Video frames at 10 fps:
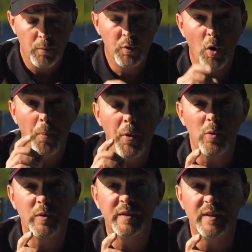Puis on peut
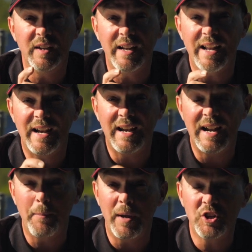aussi
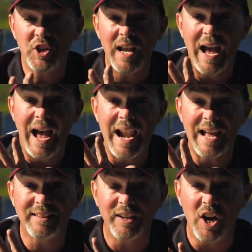la, pêcher à
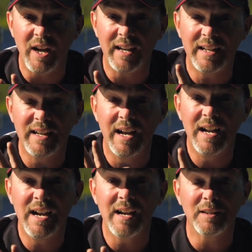la traîne
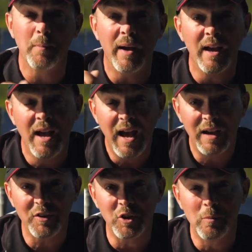lentement
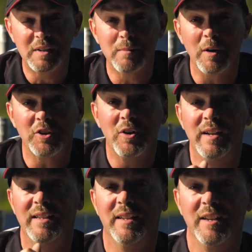avec un petit moteur
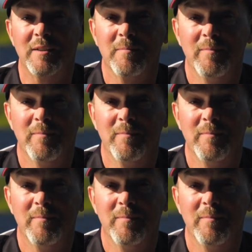électrique.